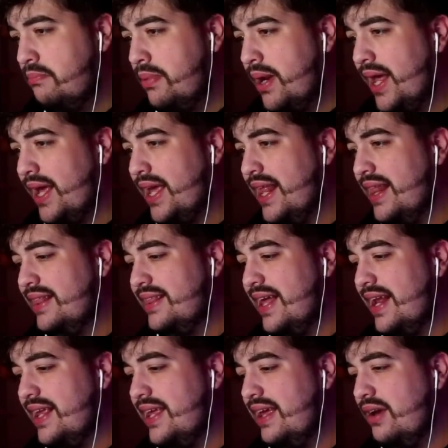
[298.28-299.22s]
para que el
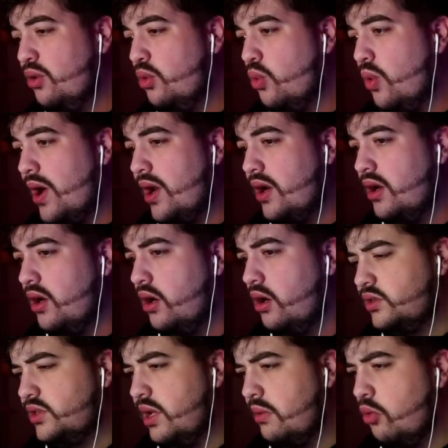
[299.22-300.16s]
tal King Juan
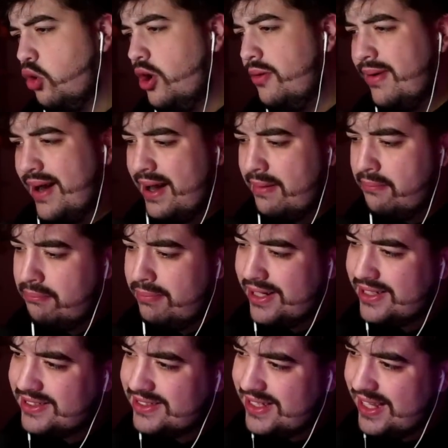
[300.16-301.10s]
se vuelva
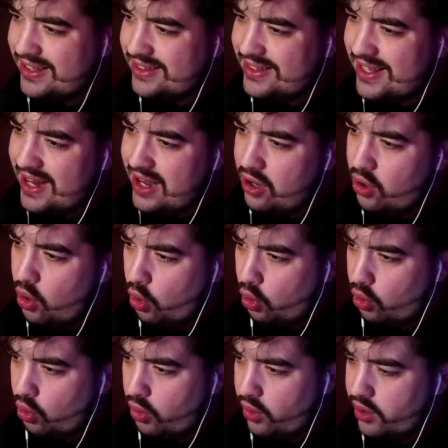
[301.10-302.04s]
bastante
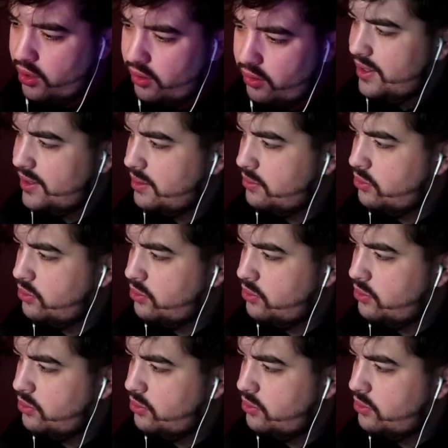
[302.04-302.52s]
loco, ¿eh? Ya